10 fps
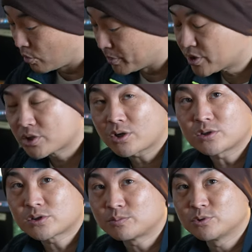めっちゃ
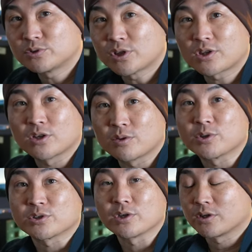カスタム設定でき
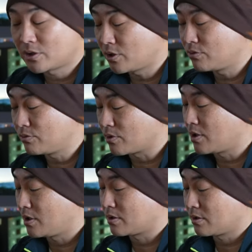ますね。っていうの
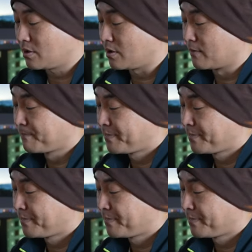があって、